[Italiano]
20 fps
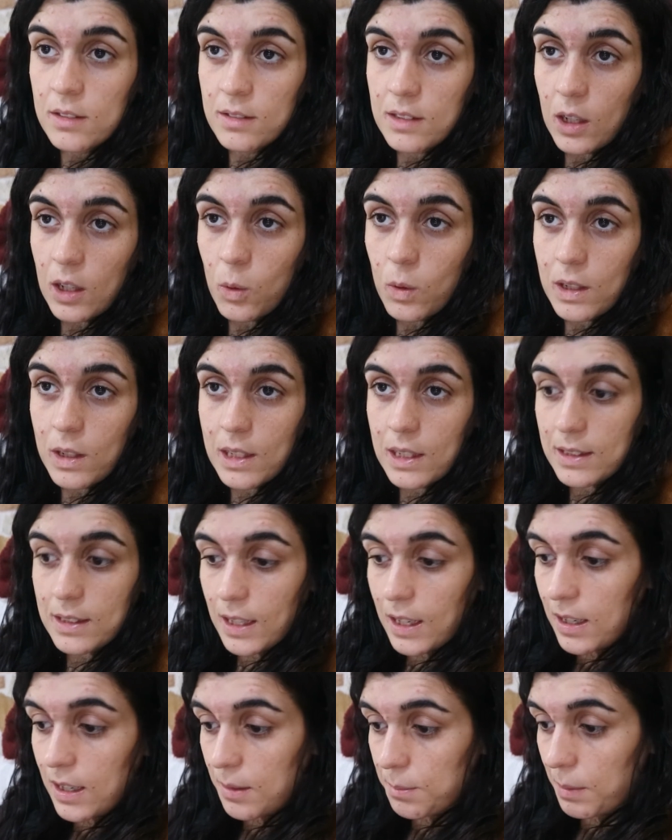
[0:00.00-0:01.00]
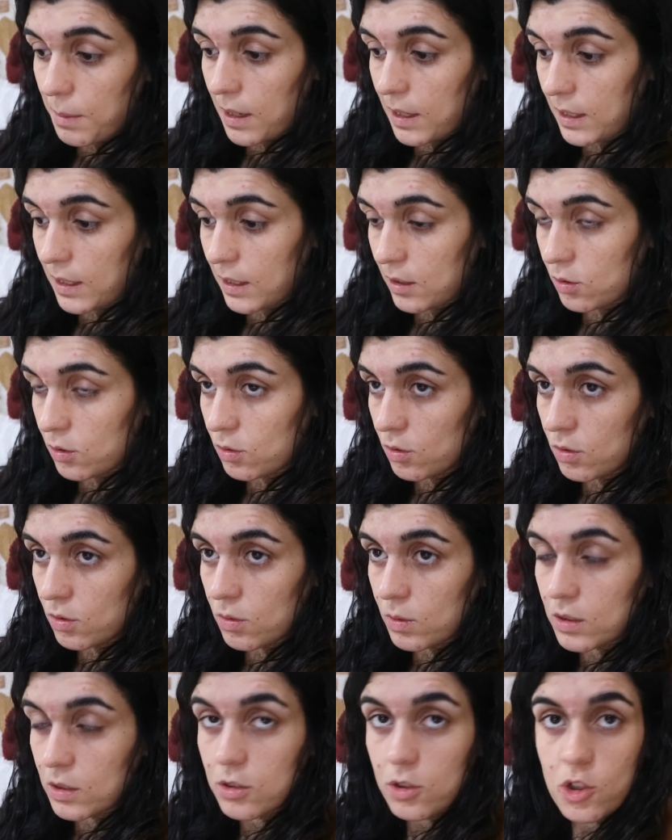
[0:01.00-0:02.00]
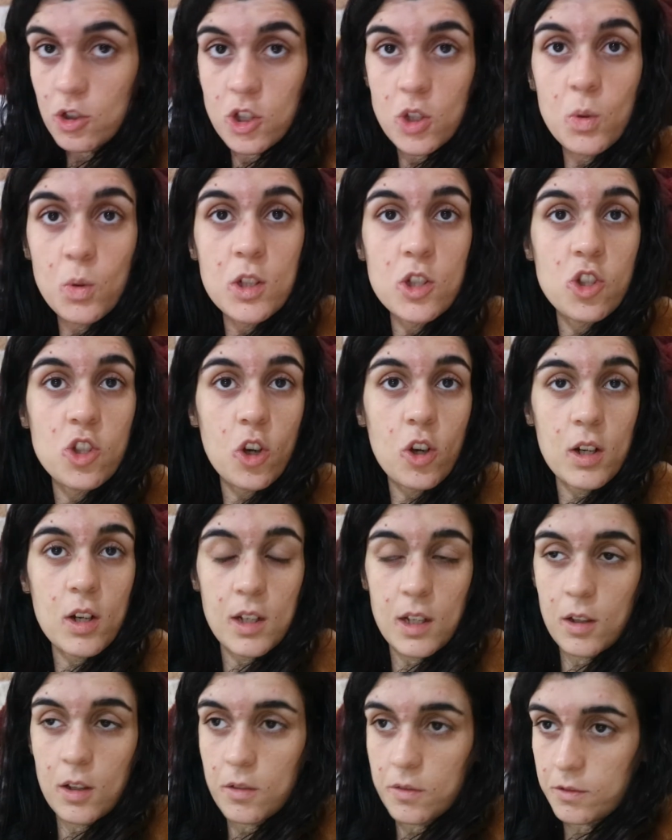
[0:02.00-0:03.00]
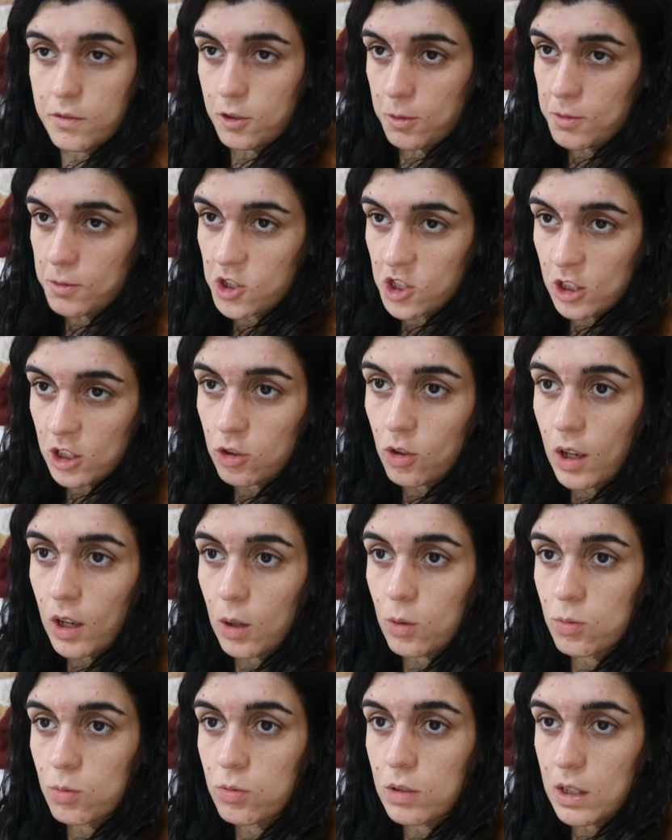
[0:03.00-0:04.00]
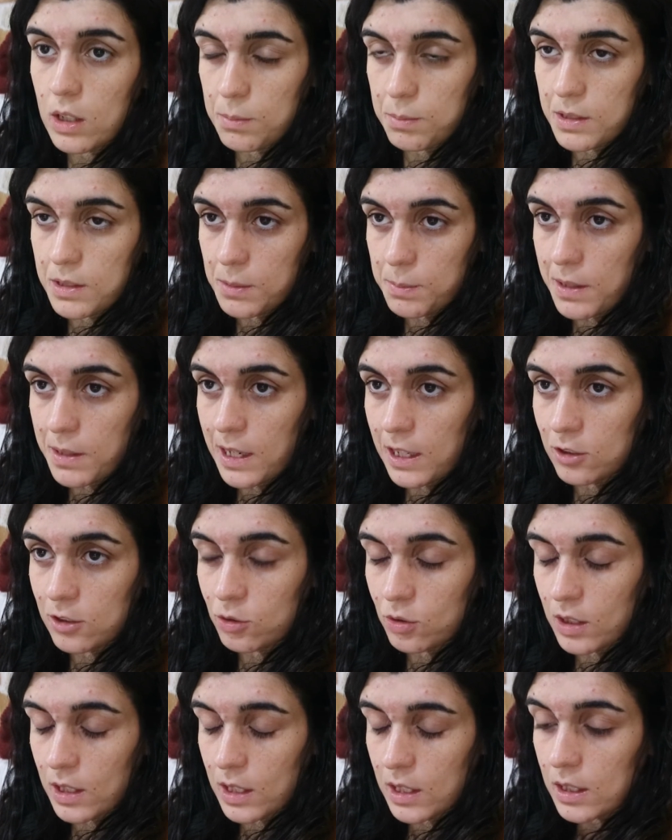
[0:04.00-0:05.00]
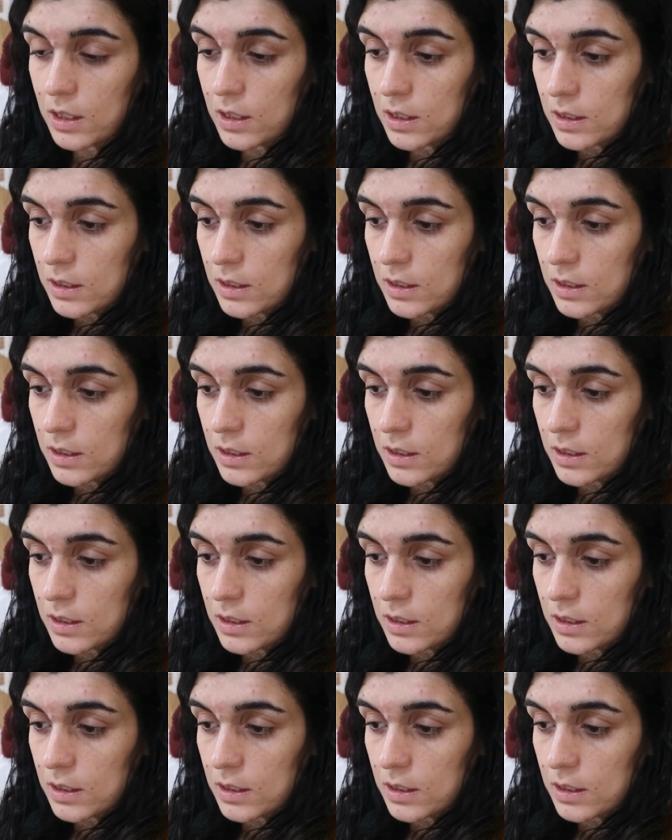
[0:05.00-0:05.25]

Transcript: da qua a Natale mancano 4-5 giorni, cominciando la cura sperando che